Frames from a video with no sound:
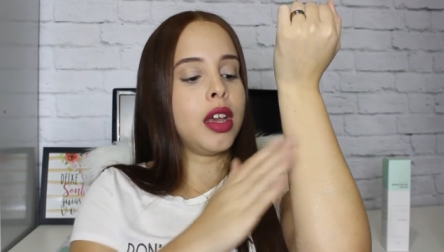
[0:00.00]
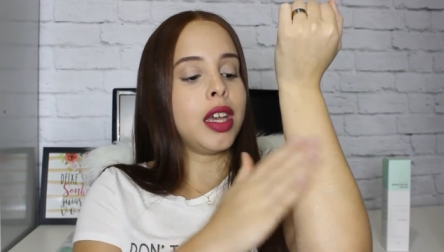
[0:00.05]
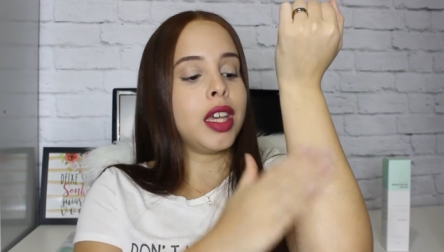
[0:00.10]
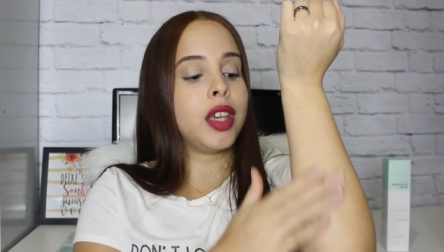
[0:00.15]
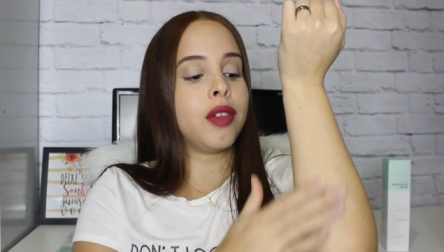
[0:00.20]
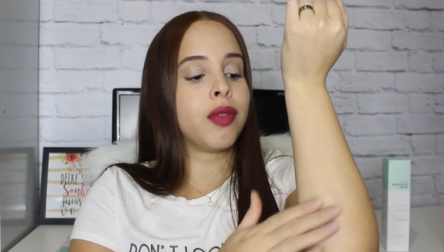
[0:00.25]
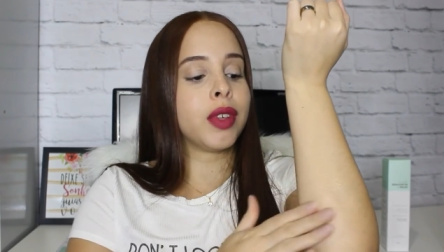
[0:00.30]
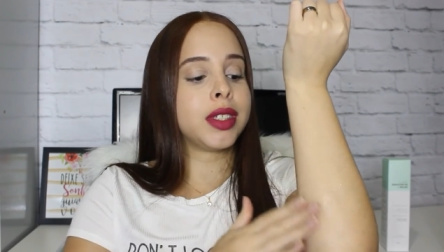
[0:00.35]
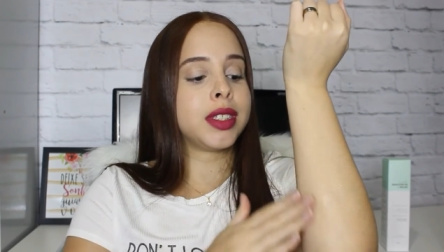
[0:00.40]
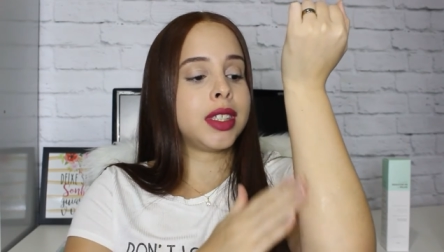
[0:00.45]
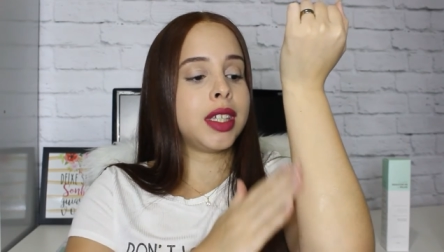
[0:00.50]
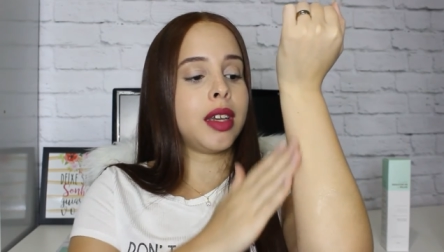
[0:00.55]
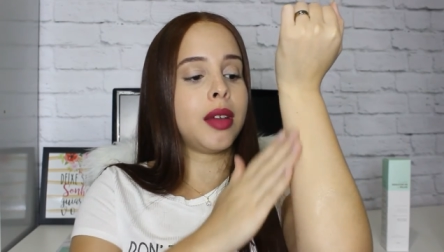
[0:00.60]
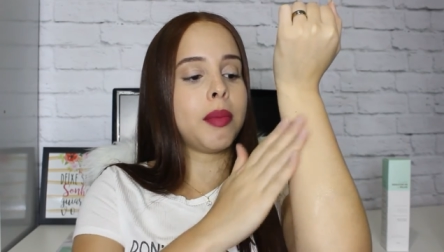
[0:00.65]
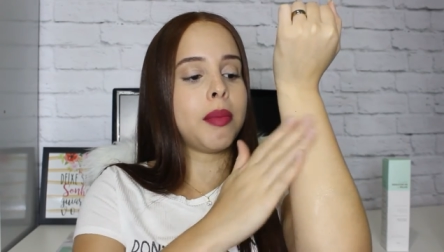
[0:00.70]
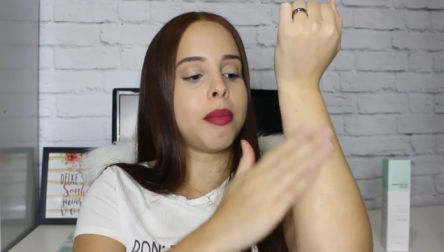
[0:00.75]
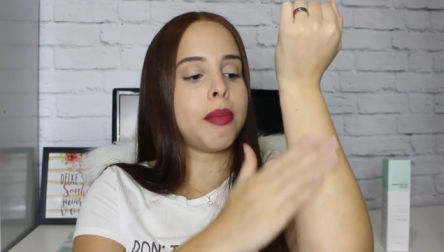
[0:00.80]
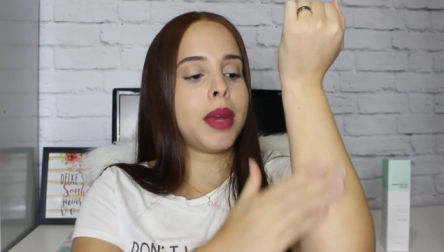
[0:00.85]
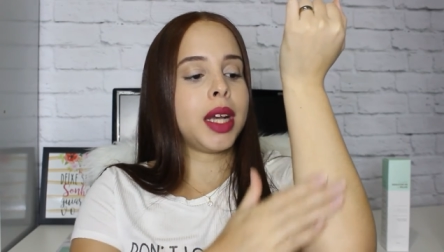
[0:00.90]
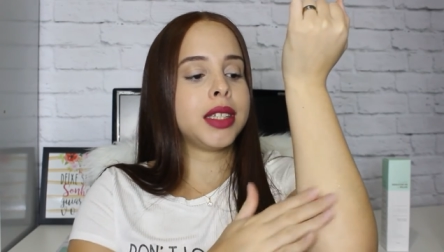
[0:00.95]
E você
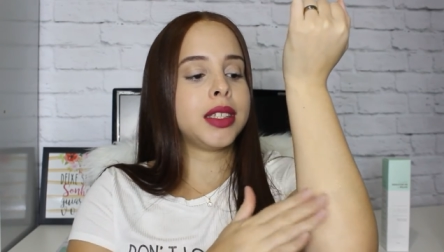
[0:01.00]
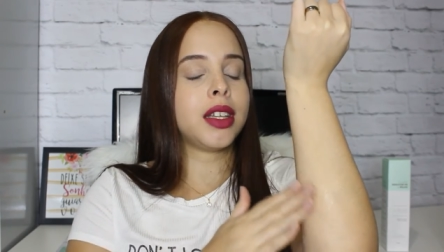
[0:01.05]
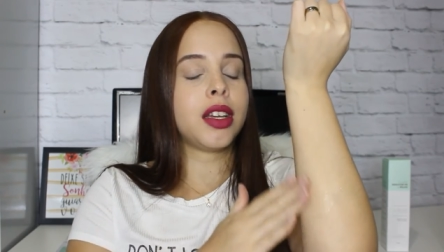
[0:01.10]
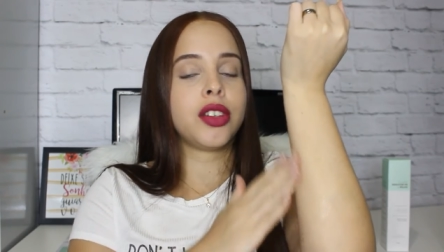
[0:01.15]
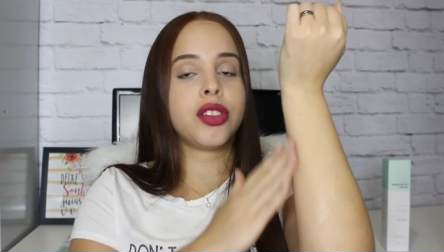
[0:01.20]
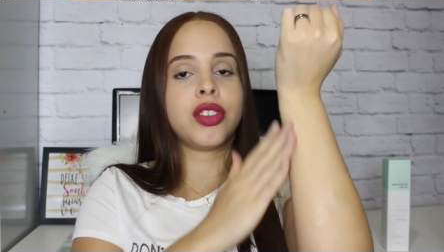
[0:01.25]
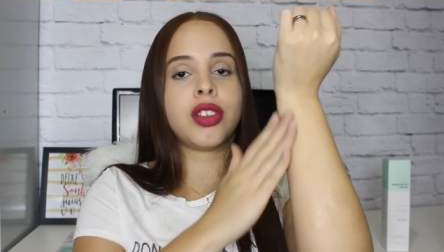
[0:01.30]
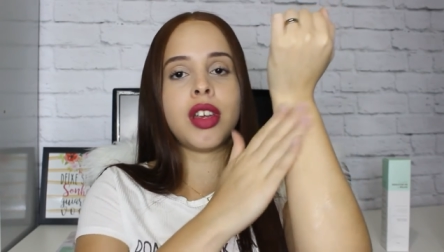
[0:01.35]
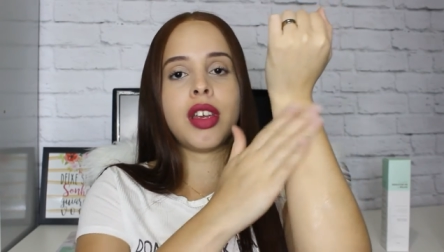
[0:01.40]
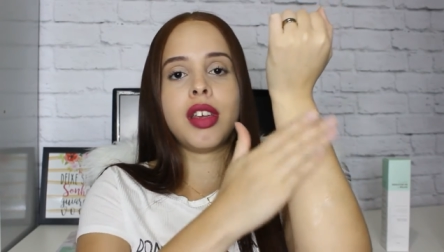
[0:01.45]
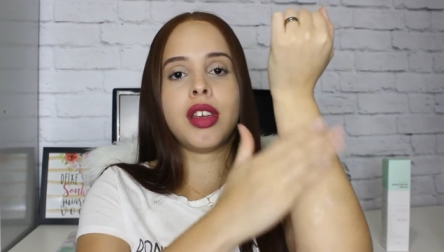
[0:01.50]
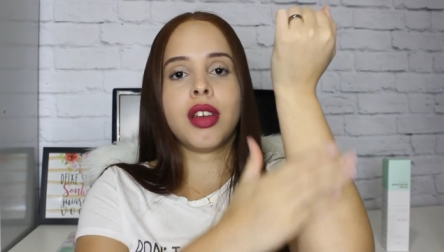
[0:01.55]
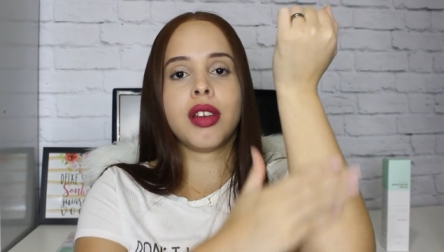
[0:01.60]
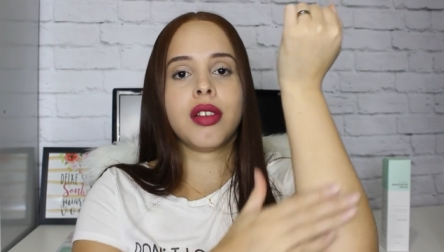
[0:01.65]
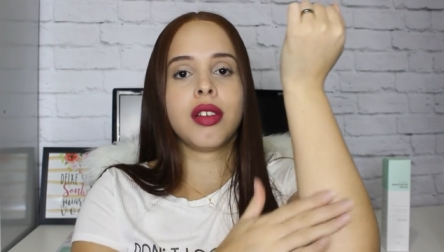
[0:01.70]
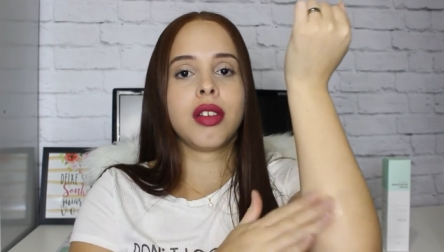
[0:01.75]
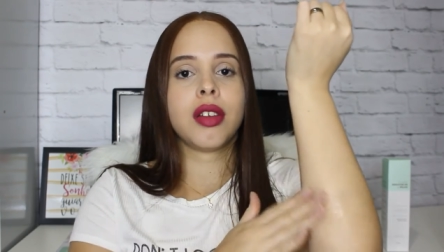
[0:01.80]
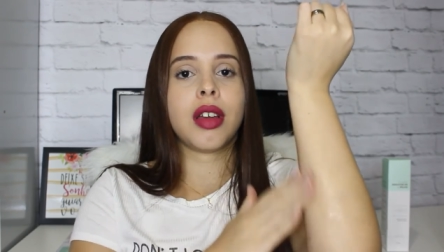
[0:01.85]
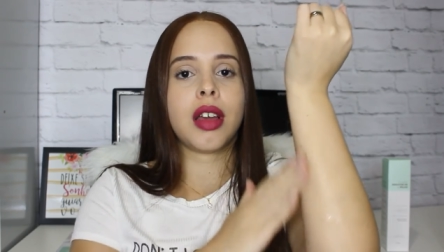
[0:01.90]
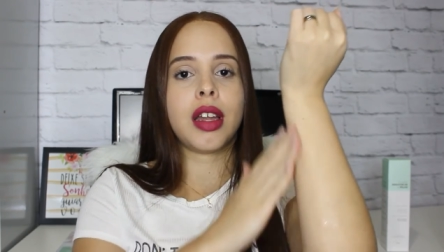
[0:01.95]
massageia
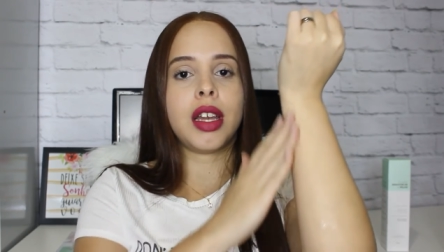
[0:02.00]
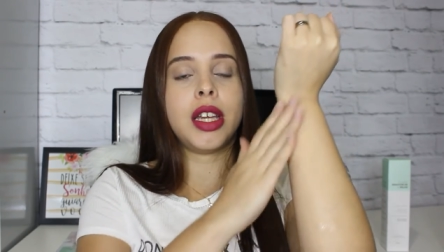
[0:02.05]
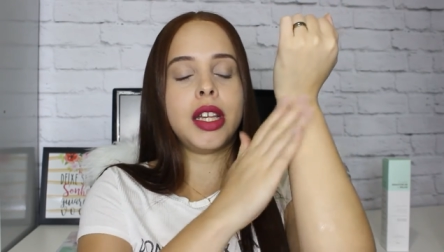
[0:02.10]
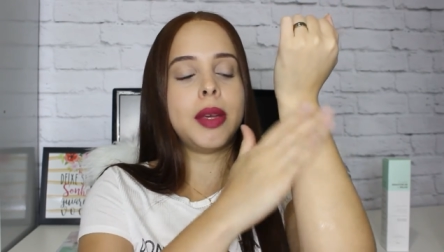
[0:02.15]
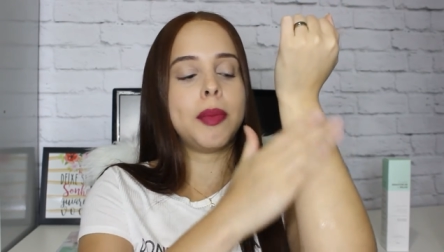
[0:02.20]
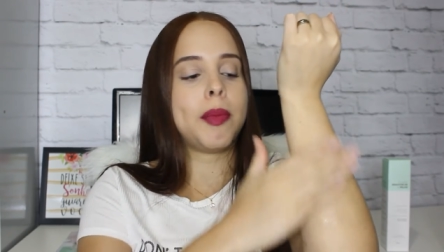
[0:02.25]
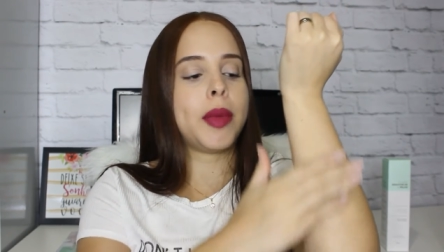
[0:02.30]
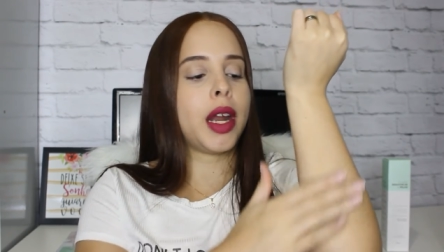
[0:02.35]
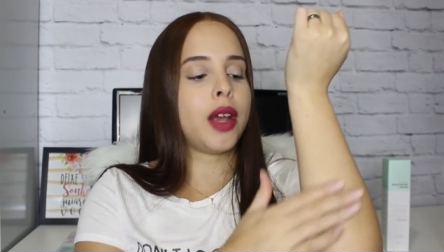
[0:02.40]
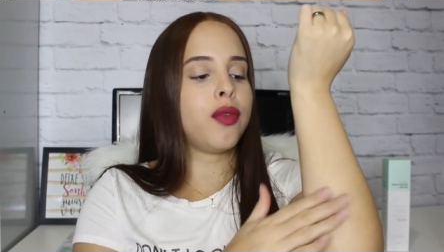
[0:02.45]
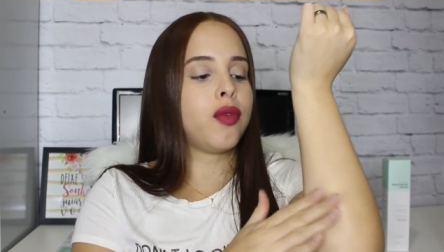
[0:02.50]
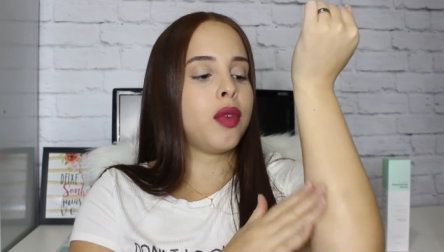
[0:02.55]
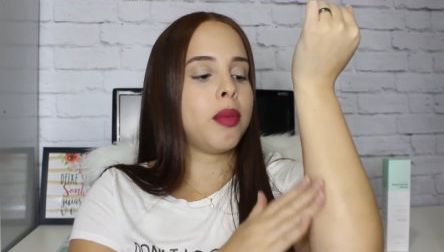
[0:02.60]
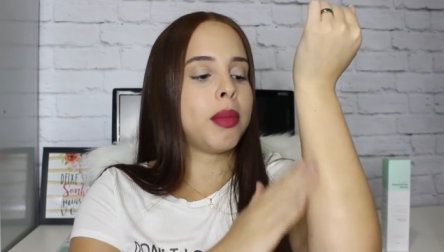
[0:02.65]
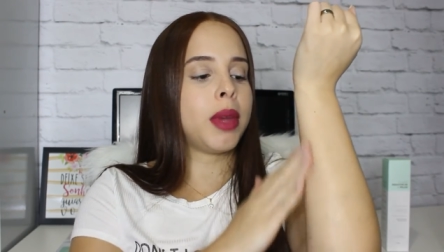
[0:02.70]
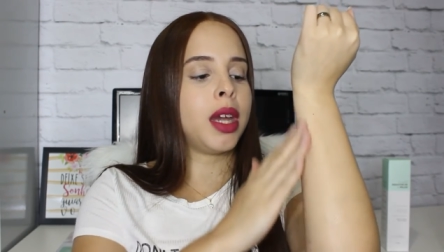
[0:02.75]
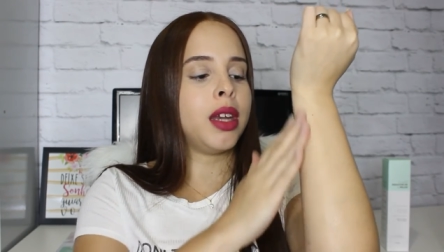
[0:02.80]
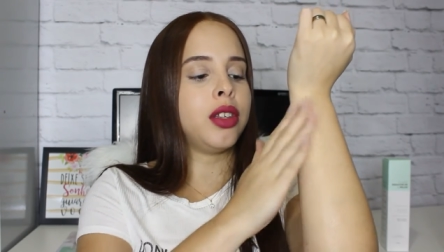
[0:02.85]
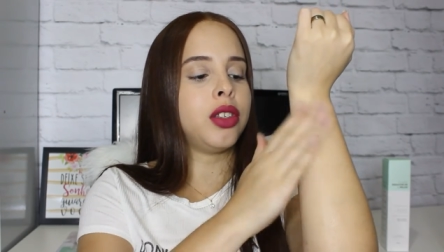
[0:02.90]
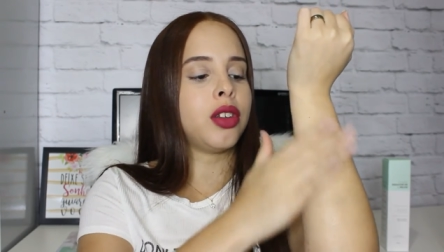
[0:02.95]
ali
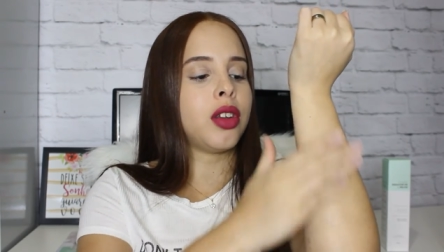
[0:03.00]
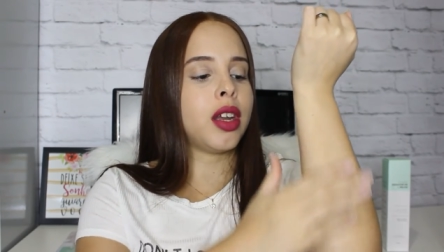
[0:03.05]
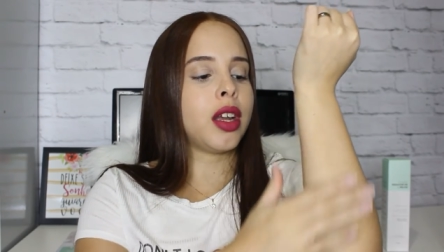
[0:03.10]
brevemente,